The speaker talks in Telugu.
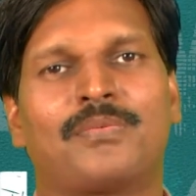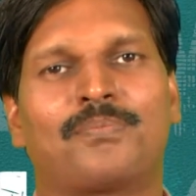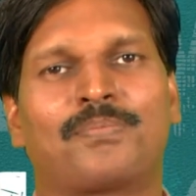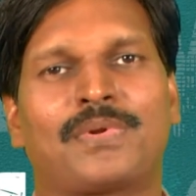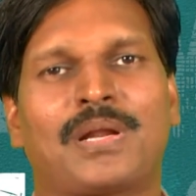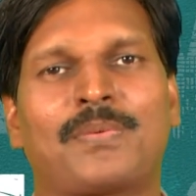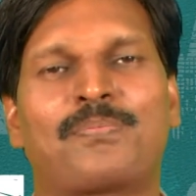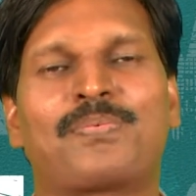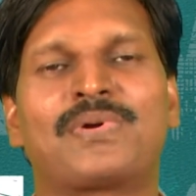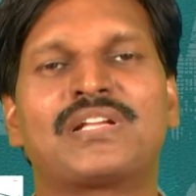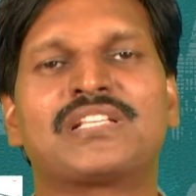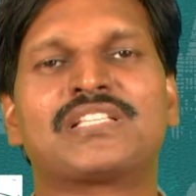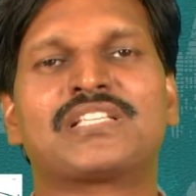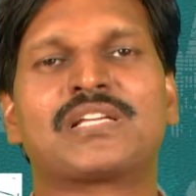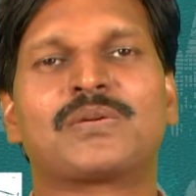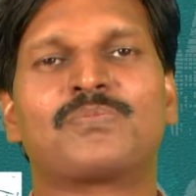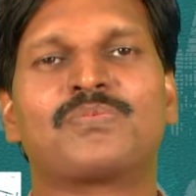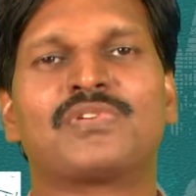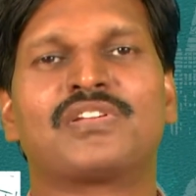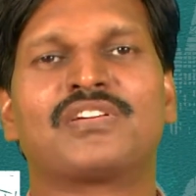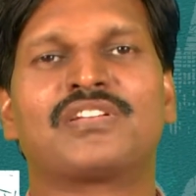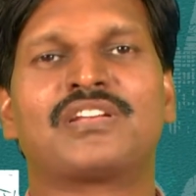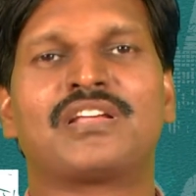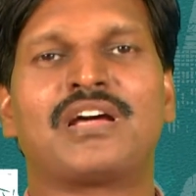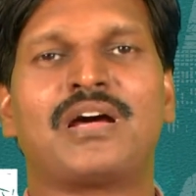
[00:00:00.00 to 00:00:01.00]

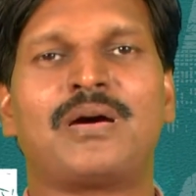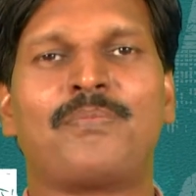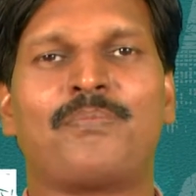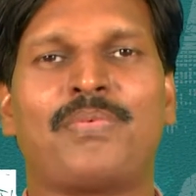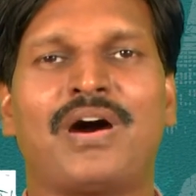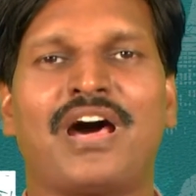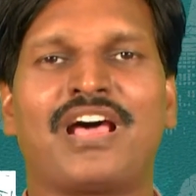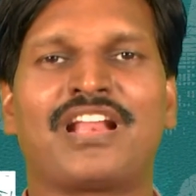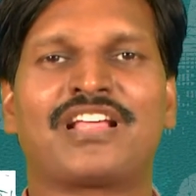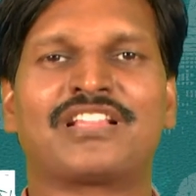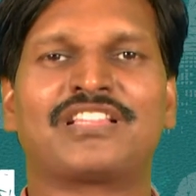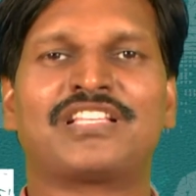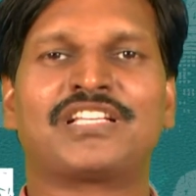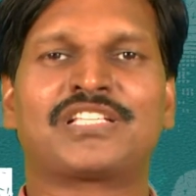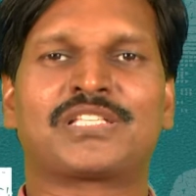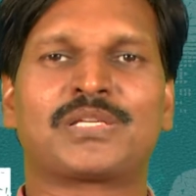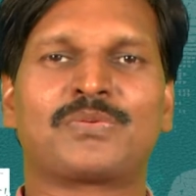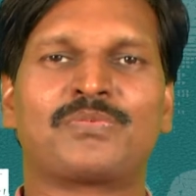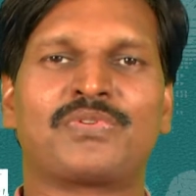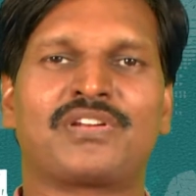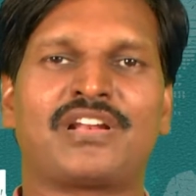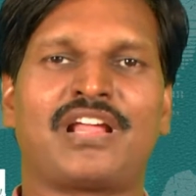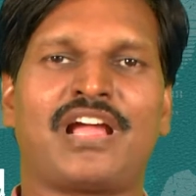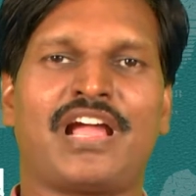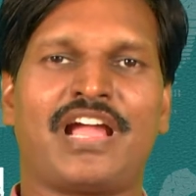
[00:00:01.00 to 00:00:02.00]
ప్రపంచంలోన
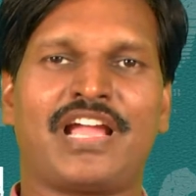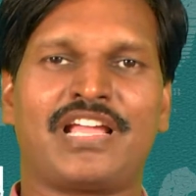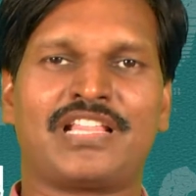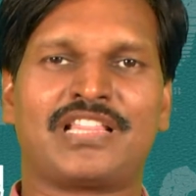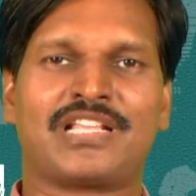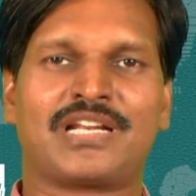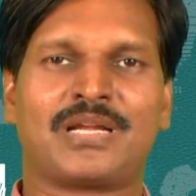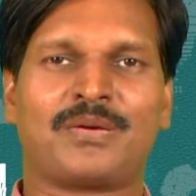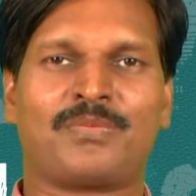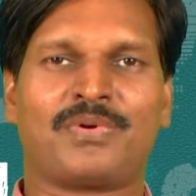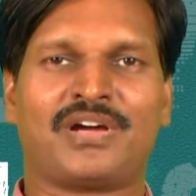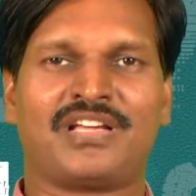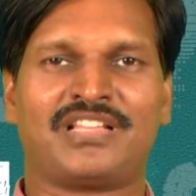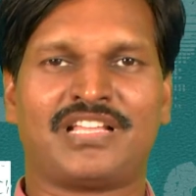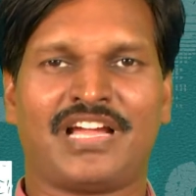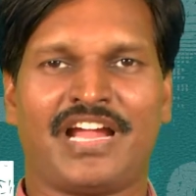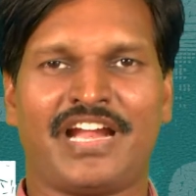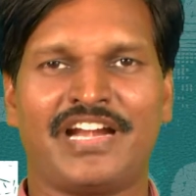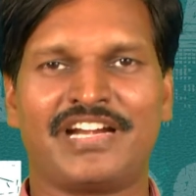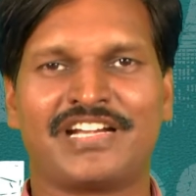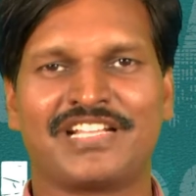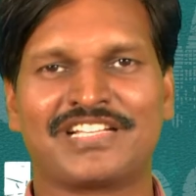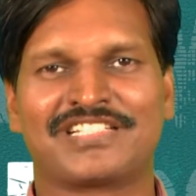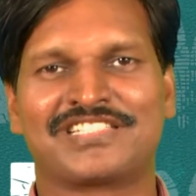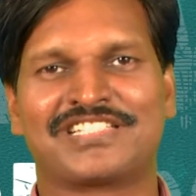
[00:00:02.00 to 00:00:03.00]
భారతదేశంలోన హైదరాబాద్
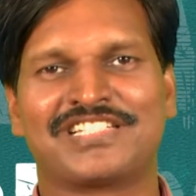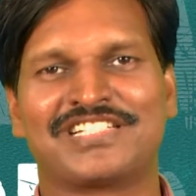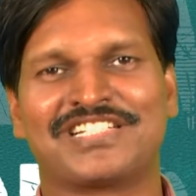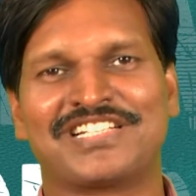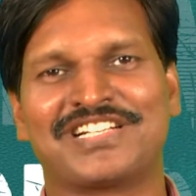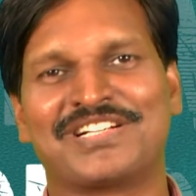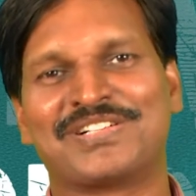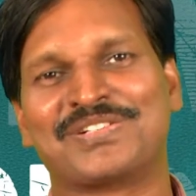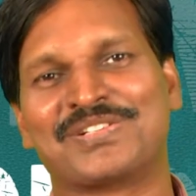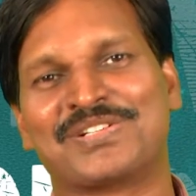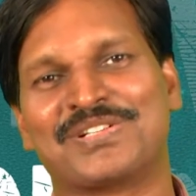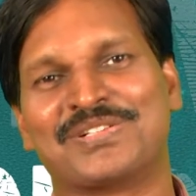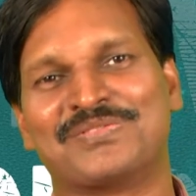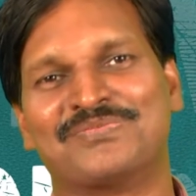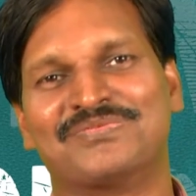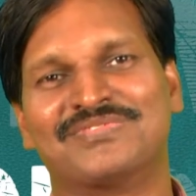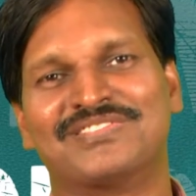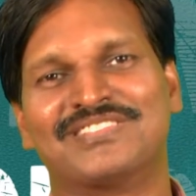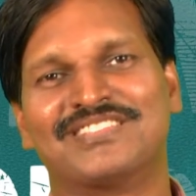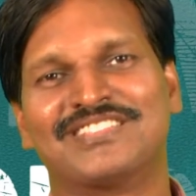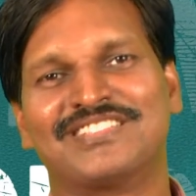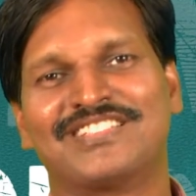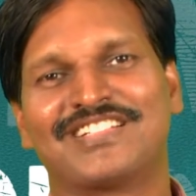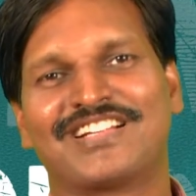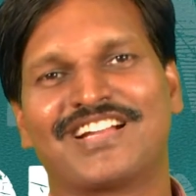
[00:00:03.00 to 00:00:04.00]
హైటెక్ సిటీ అంటున్నాం
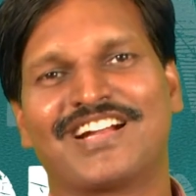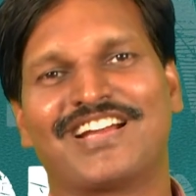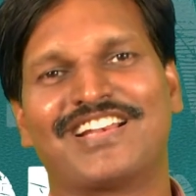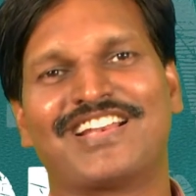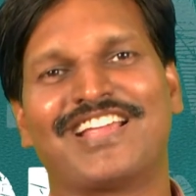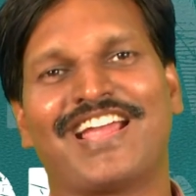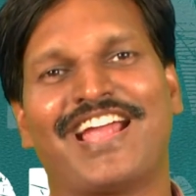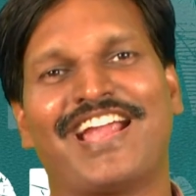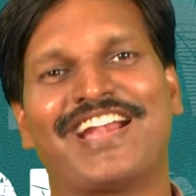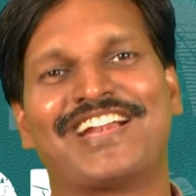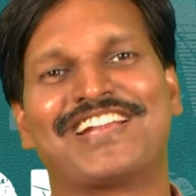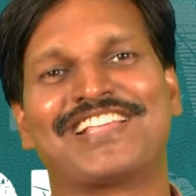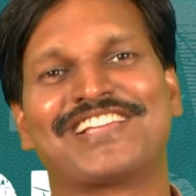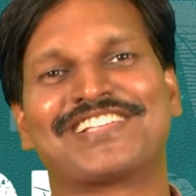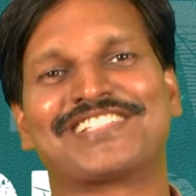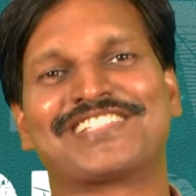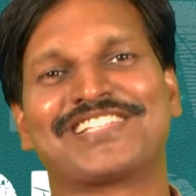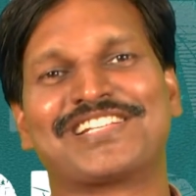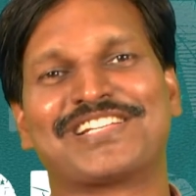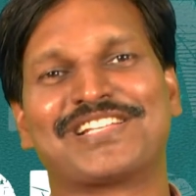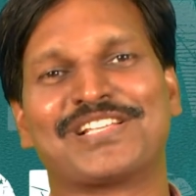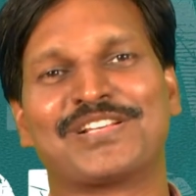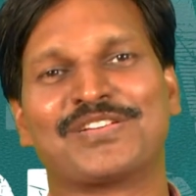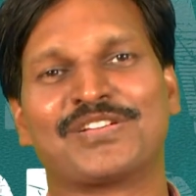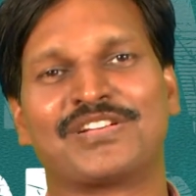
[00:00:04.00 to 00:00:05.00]
కానీ హైటెక్
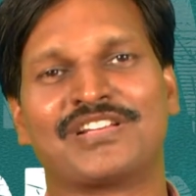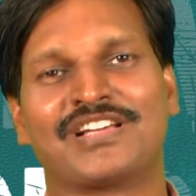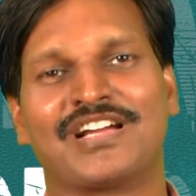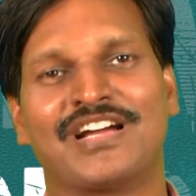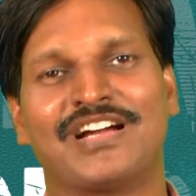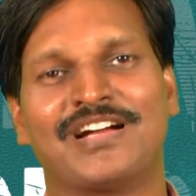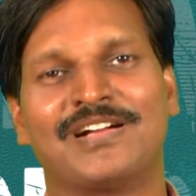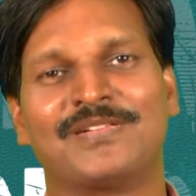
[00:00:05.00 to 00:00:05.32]
సిటీలోన